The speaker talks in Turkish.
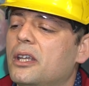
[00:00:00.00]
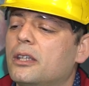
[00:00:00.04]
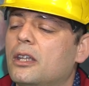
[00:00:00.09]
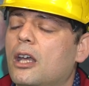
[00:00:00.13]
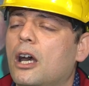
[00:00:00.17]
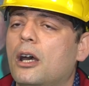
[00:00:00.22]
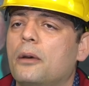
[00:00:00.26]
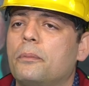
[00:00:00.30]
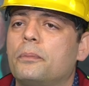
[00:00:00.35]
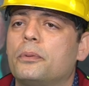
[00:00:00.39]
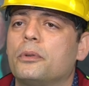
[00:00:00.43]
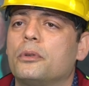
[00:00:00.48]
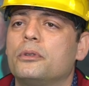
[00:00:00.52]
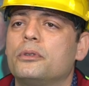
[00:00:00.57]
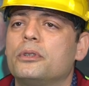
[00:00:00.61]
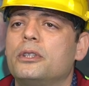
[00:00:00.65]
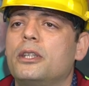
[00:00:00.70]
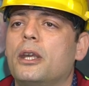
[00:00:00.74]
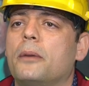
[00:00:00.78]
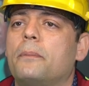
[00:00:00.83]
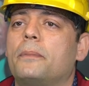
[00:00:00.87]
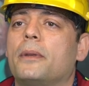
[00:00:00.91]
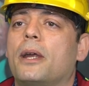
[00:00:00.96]
Ne
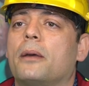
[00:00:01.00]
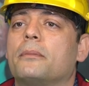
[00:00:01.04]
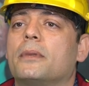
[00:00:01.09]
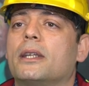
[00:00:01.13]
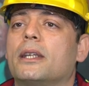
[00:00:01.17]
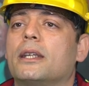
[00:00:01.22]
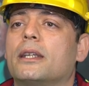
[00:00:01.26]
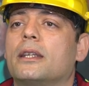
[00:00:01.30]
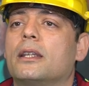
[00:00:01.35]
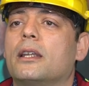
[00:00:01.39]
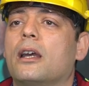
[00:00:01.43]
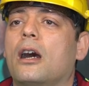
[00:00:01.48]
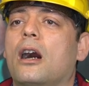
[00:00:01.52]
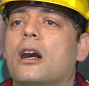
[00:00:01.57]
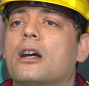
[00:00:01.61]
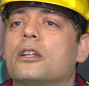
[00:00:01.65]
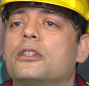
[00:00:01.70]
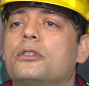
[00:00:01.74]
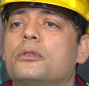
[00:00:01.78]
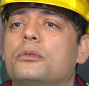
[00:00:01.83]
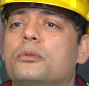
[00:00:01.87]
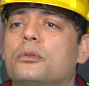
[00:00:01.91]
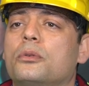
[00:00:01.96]
yapıyoruz? Depremle ilgili,
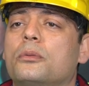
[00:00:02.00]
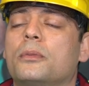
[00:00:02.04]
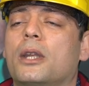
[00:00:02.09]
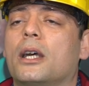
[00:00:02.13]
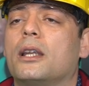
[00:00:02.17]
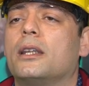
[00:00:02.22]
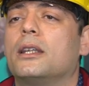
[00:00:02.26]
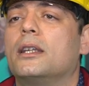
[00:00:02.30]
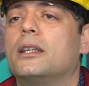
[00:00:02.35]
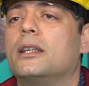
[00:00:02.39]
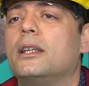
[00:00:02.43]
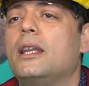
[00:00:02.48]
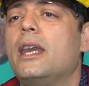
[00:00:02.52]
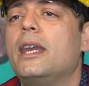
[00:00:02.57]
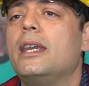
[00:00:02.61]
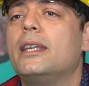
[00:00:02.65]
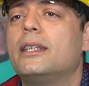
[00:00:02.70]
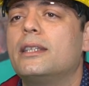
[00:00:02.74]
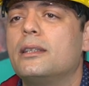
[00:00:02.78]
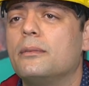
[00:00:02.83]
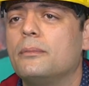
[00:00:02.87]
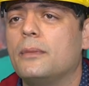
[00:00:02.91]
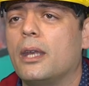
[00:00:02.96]
acil durumlarla ilgili
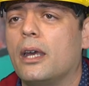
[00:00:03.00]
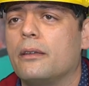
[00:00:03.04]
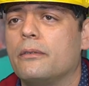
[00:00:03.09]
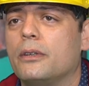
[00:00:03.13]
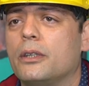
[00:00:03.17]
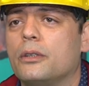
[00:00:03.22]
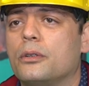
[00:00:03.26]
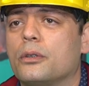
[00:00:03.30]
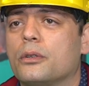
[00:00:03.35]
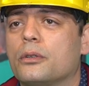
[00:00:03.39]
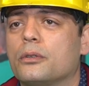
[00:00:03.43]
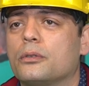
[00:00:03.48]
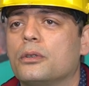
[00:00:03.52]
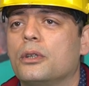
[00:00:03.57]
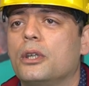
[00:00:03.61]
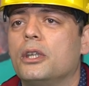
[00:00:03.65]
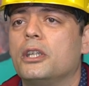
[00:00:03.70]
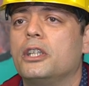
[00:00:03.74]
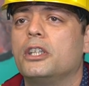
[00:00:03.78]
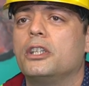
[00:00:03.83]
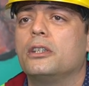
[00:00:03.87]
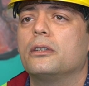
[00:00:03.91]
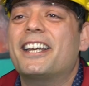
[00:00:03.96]
eğitimler veriyoruz.
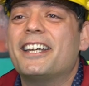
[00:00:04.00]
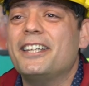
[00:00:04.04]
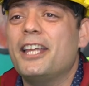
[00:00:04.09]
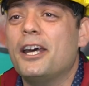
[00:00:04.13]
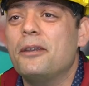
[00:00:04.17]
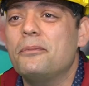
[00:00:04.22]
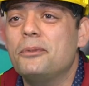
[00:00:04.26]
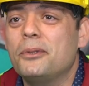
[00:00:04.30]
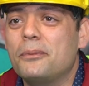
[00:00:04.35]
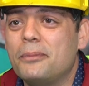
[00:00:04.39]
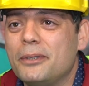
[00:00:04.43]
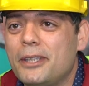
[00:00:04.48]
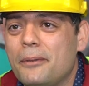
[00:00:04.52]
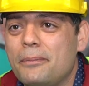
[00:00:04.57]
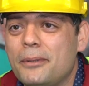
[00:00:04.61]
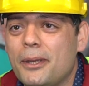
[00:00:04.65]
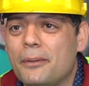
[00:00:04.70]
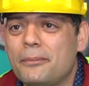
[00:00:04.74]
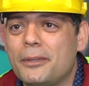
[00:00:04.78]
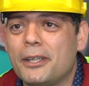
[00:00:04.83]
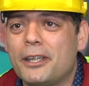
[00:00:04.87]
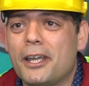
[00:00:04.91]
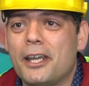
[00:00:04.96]
Ne kadar büyük bir
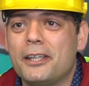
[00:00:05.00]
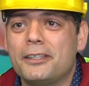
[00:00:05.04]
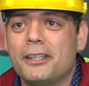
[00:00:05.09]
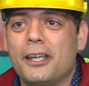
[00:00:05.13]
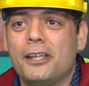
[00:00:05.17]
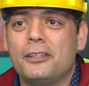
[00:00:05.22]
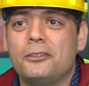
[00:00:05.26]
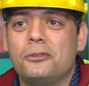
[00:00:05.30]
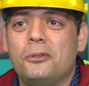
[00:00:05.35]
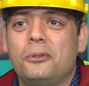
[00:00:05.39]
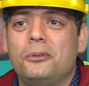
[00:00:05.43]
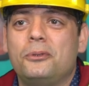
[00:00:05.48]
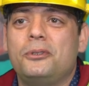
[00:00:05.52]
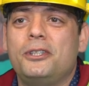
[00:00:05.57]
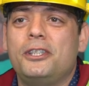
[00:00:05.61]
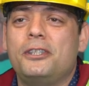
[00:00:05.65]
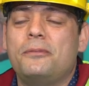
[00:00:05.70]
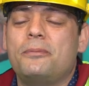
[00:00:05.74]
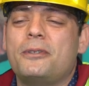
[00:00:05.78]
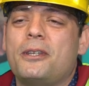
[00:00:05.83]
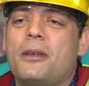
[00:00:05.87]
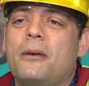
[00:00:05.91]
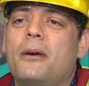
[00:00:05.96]
depremle karşı karşıya olduğunu
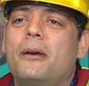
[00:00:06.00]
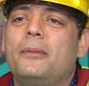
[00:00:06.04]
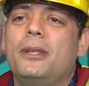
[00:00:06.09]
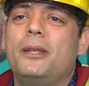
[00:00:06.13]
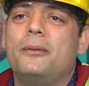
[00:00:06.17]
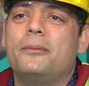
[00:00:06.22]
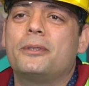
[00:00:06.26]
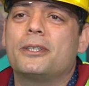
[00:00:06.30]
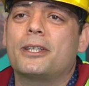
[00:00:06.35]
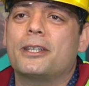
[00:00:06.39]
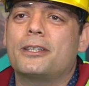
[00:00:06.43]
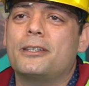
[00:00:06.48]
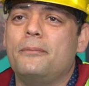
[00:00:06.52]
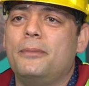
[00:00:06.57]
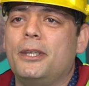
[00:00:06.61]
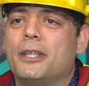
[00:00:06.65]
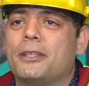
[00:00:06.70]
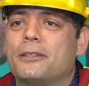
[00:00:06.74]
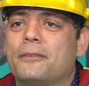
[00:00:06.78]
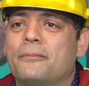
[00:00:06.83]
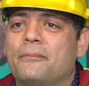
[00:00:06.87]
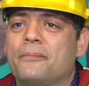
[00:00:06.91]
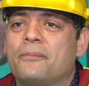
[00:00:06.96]
hiçbir zaman bilemeyeceksin.
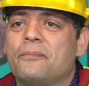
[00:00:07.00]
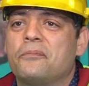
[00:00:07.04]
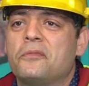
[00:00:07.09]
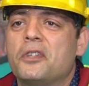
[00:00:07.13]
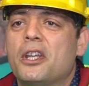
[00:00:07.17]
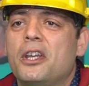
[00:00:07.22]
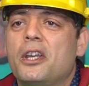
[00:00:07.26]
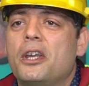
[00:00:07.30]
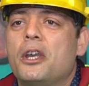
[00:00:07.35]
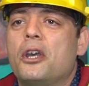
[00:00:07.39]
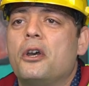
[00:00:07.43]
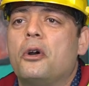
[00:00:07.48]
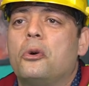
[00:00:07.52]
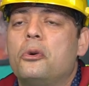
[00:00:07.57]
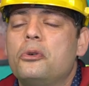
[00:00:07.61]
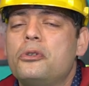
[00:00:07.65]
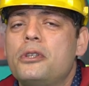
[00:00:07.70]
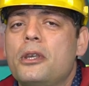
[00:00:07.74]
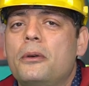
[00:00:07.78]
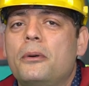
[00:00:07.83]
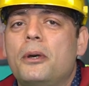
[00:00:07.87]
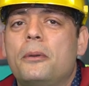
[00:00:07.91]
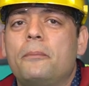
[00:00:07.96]
Bir. O
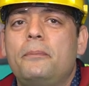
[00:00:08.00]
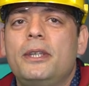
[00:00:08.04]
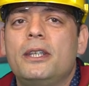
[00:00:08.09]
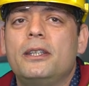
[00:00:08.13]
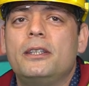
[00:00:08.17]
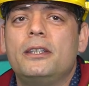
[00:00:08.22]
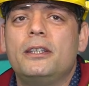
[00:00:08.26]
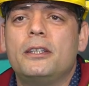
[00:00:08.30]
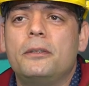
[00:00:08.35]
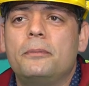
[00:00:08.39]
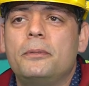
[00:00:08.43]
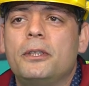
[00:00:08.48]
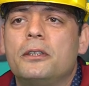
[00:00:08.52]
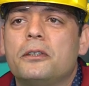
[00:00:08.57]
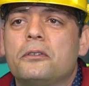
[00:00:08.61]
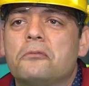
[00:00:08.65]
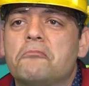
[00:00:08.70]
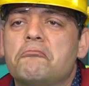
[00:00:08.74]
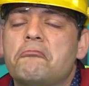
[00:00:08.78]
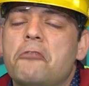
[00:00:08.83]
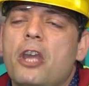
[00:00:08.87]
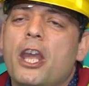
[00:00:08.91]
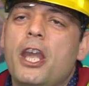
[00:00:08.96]
zaman birdir
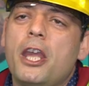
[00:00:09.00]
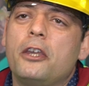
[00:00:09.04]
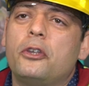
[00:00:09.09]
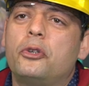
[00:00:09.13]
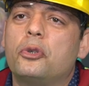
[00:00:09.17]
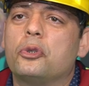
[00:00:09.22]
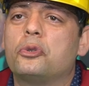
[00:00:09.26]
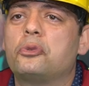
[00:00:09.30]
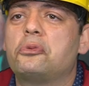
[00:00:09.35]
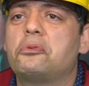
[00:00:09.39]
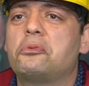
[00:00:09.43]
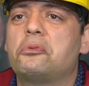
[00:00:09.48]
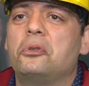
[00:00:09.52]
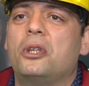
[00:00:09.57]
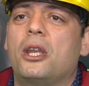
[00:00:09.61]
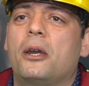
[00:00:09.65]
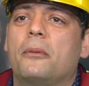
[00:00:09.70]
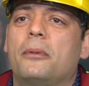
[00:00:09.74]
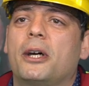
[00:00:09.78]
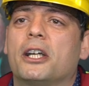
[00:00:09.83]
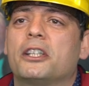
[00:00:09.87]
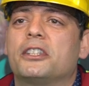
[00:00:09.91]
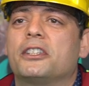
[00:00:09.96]
bir. En
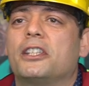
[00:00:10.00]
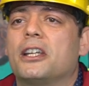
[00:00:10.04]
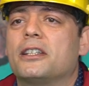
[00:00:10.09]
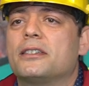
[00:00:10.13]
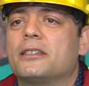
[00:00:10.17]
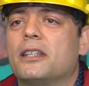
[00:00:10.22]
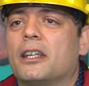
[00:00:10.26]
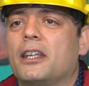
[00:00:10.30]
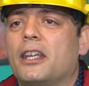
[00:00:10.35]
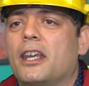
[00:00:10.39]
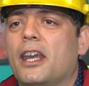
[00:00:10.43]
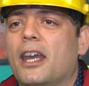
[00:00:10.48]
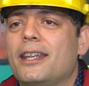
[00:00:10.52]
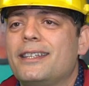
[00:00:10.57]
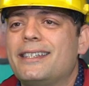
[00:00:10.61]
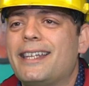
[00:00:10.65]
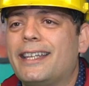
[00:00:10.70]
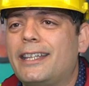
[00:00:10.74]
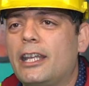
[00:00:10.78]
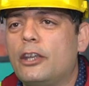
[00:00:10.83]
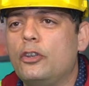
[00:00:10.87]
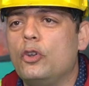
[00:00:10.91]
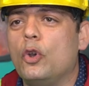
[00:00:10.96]
kötüsüyle başlarsak ya
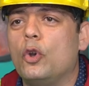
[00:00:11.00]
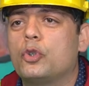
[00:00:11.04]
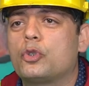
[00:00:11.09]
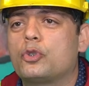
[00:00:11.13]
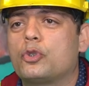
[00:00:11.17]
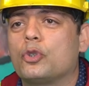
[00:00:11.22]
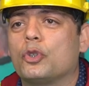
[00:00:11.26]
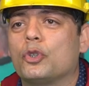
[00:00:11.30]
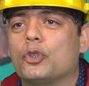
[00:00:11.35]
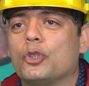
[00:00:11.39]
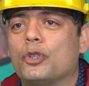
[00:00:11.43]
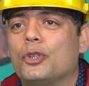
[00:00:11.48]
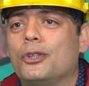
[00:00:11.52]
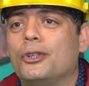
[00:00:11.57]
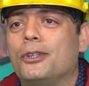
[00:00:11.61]
zaten yoksun.